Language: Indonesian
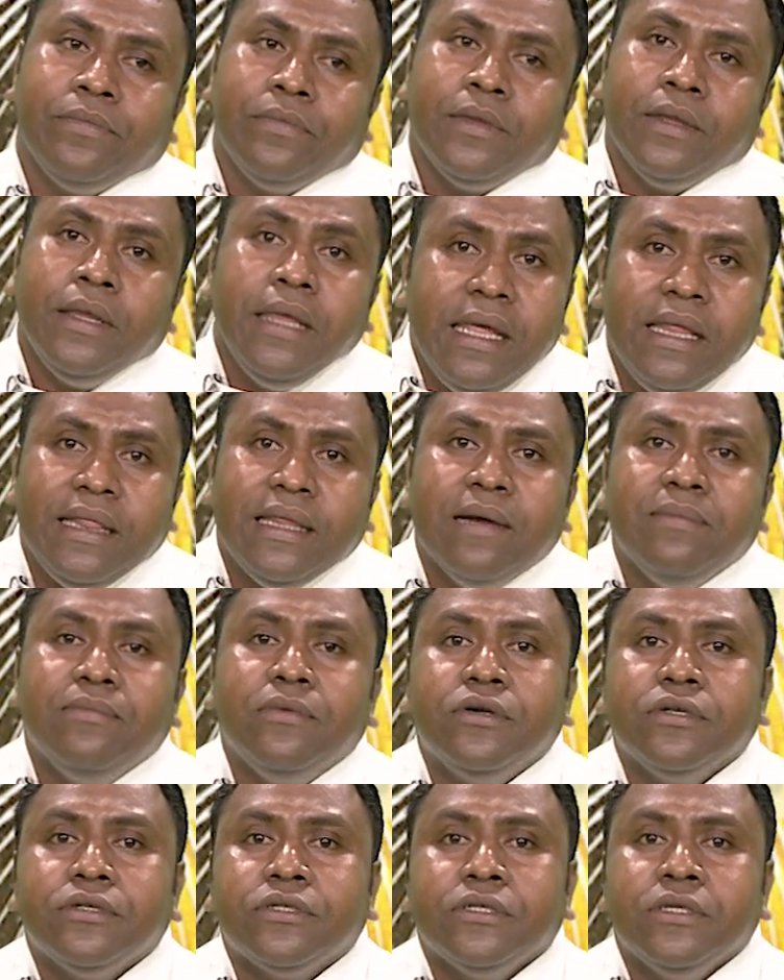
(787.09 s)
Ita mos
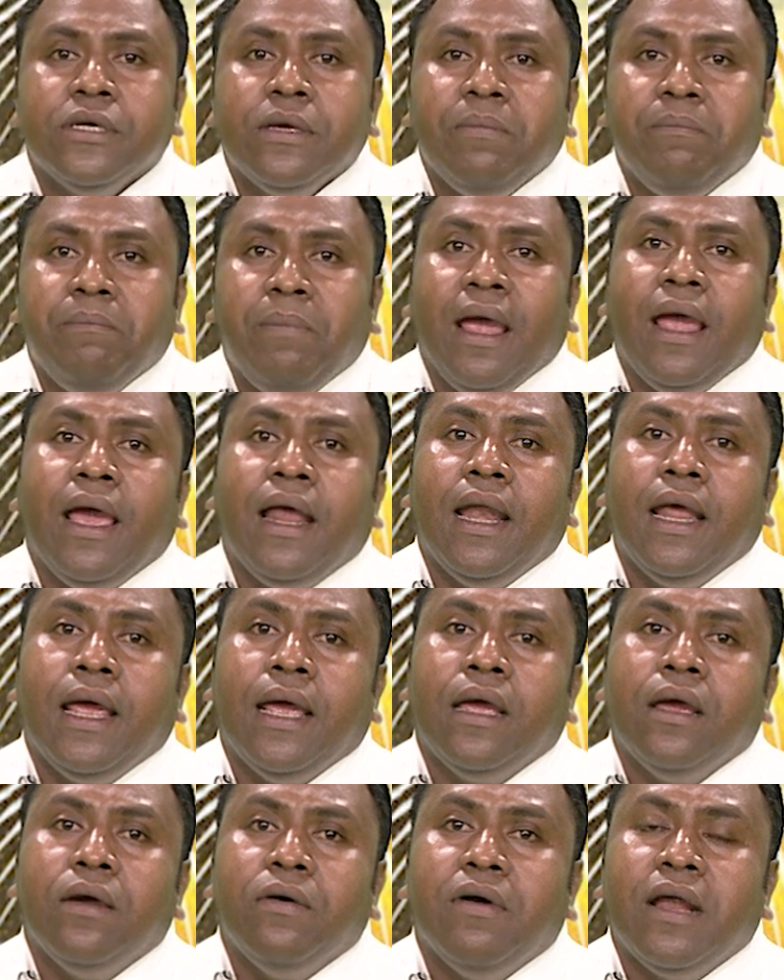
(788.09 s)
bele
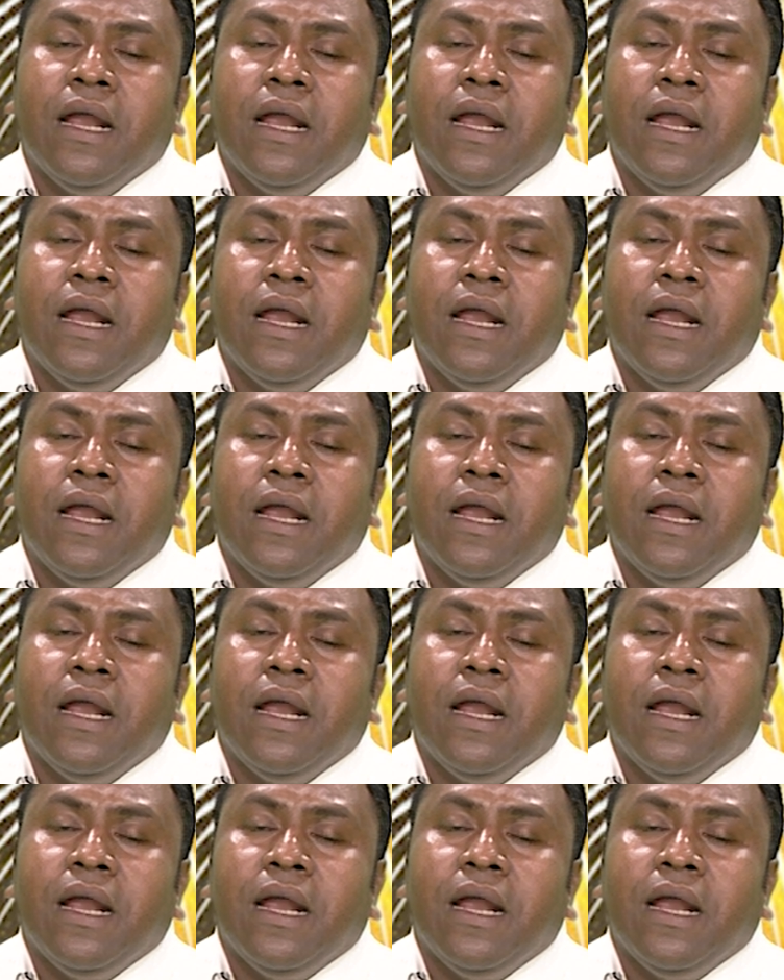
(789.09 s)
Kuala